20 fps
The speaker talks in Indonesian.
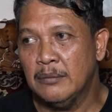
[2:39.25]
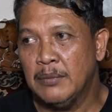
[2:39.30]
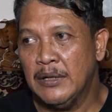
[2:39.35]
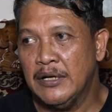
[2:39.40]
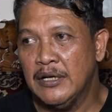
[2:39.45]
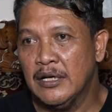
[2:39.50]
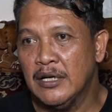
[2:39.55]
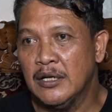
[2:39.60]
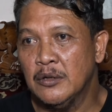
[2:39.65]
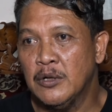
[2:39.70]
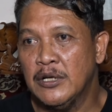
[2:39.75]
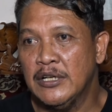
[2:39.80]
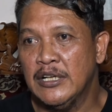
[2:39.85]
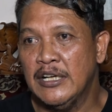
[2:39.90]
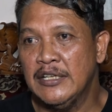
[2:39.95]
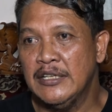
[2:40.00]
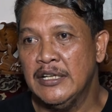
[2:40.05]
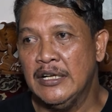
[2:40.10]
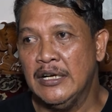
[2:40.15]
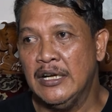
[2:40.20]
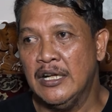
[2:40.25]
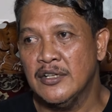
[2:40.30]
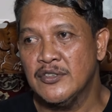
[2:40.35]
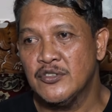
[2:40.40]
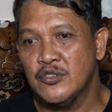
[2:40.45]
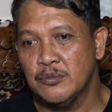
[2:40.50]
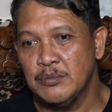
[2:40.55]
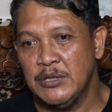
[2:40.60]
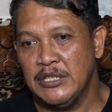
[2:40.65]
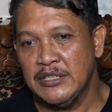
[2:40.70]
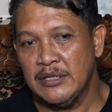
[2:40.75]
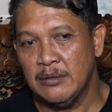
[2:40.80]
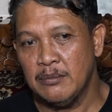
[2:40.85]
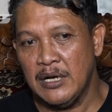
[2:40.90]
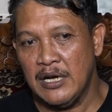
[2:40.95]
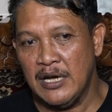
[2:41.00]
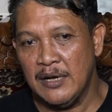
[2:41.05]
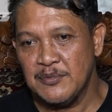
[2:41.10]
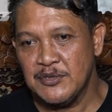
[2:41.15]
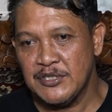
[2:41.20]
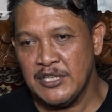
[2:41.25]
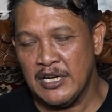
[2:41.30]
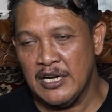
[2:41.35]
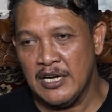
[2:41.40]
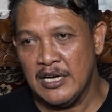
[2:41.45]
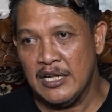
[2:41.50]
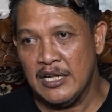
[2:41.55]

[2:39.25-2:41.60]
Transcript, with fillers: kepada keluarganya langsung minta maaf secara